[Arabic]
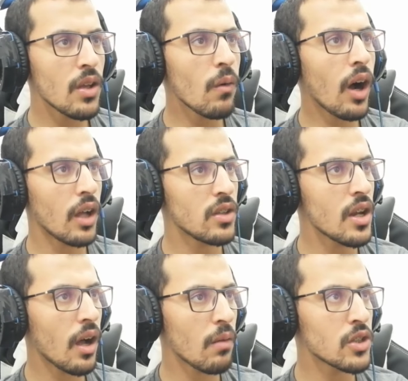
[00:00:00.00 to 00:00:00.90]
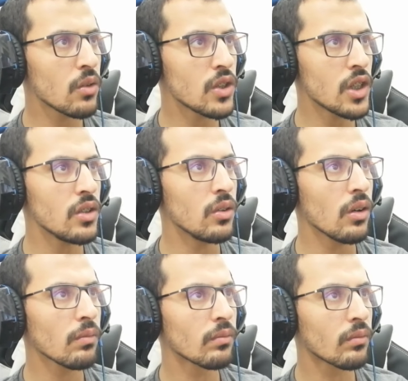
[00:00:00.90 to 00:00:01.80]
في واحد هنا بشوف
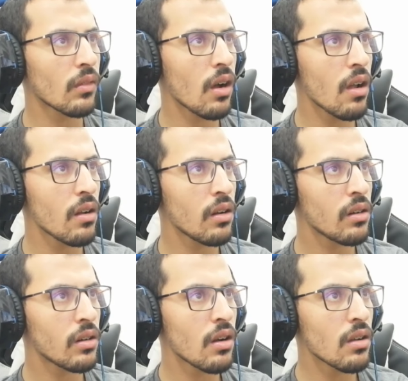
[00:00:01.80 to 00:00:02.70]
ايش عنده